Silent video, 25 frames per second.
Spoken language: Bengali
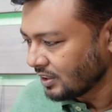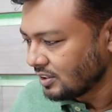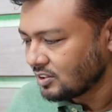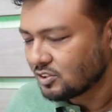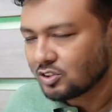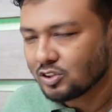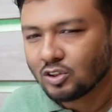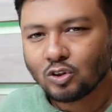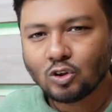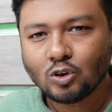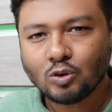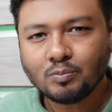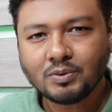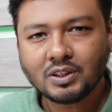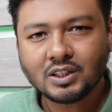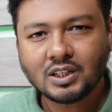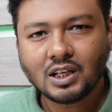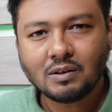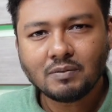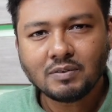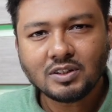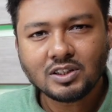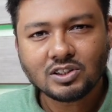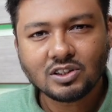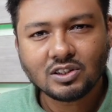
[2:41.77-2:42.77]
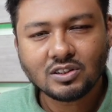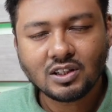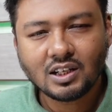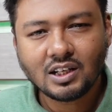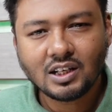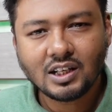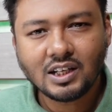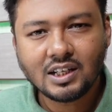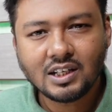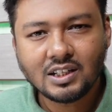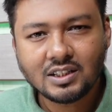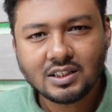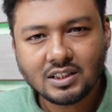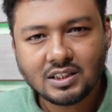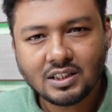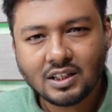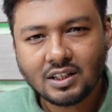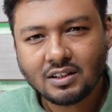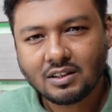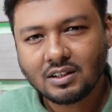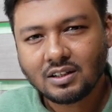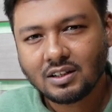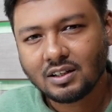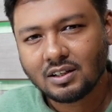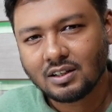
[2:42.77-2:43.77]
সো অমনি ডাইমেনশনাল
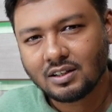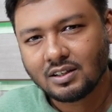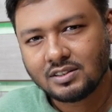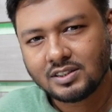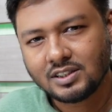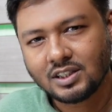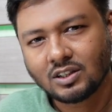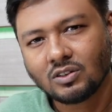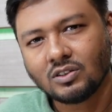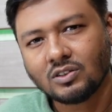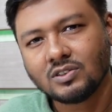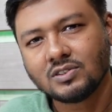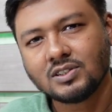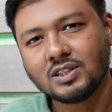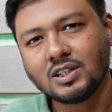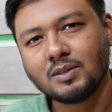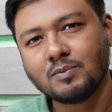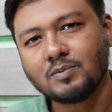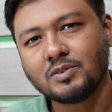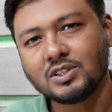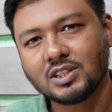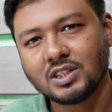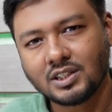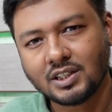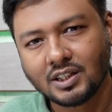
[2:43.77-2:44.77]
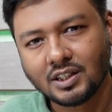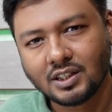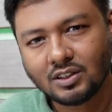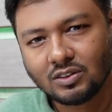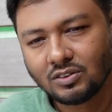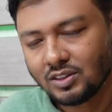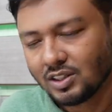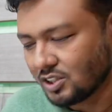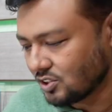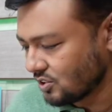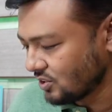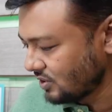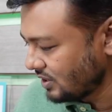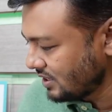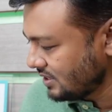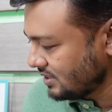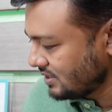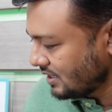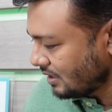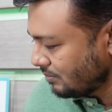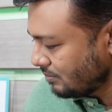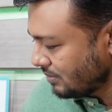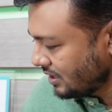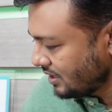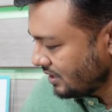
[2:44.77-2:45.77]
এন্টিনার যে কনসেপ্ট সেটা কিন্তু আসলে এই
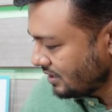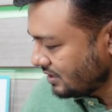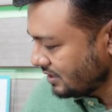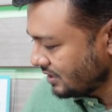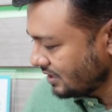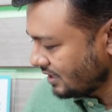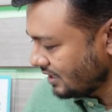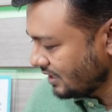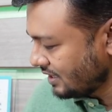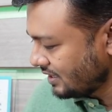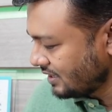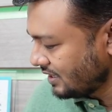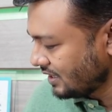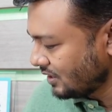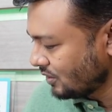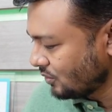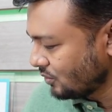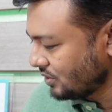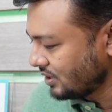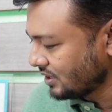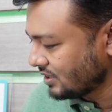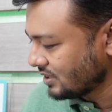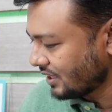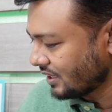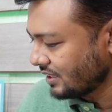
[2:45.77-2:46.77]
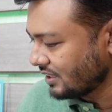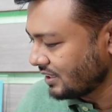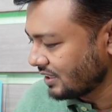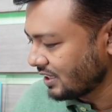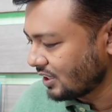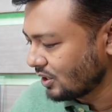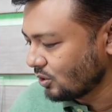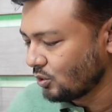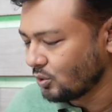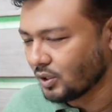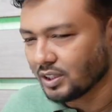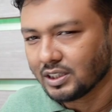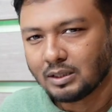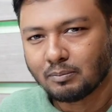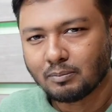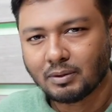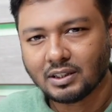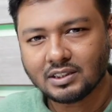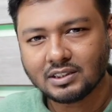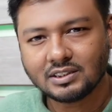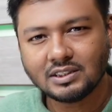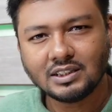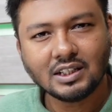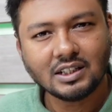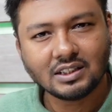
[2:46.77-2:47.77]
যে আমি এন্টিনা এদিকে ওদিক চারিদিকে ঘোরাতে
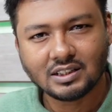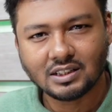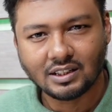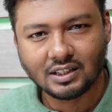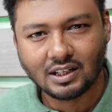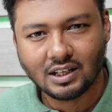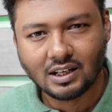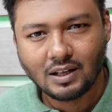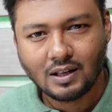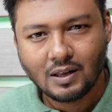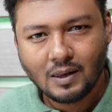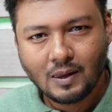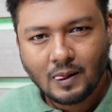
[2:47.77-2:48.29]
পারছি এটা না